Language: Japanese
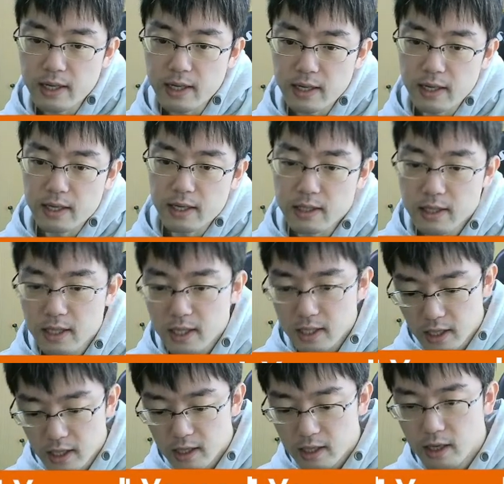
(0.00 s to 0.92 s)
えー、次に
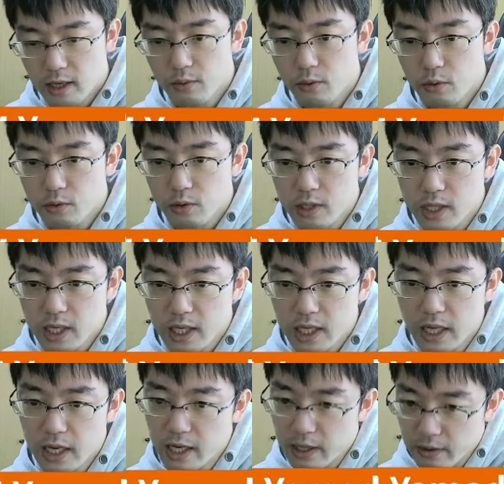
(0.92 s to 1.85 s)
ね、デフォートつき
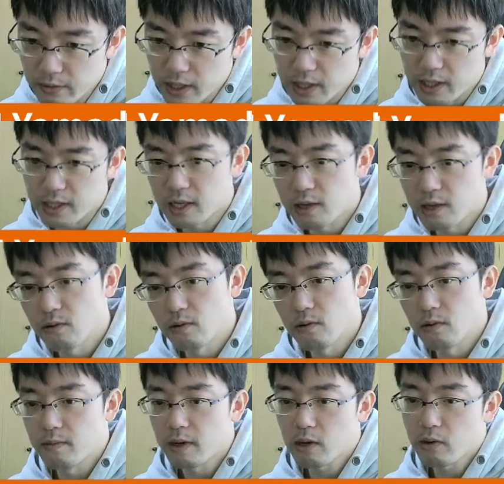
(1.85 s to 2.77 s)
たいわけですけ
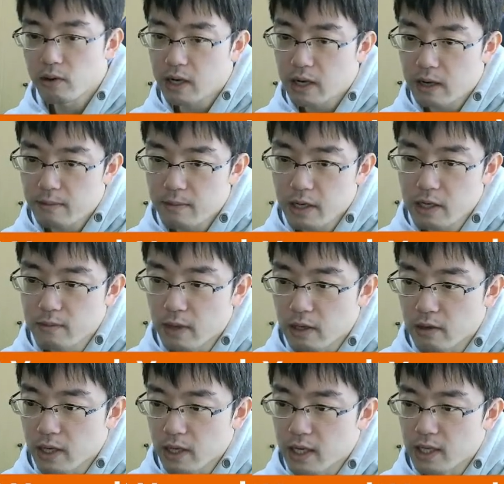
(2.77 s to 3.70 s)
ど、まあ、これがあんまりうま
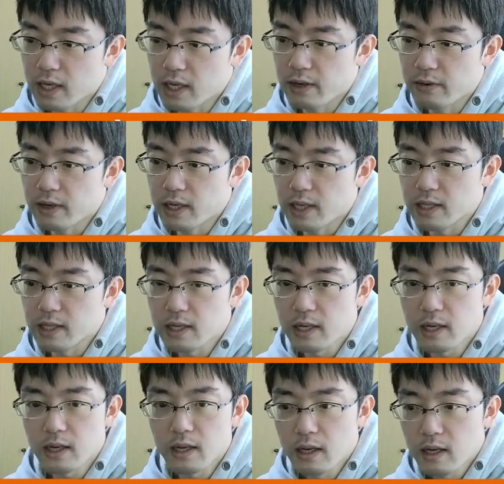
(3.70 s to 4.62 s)
くいかないわけです
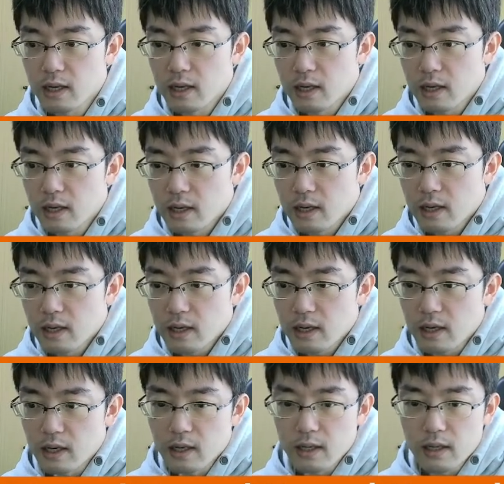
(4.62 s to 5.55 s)
ね。
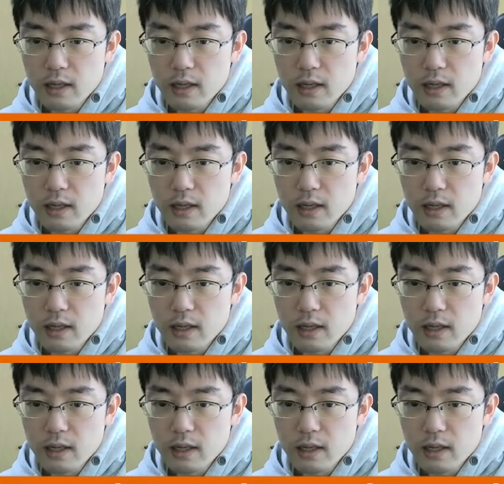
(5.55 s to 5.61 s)
はい。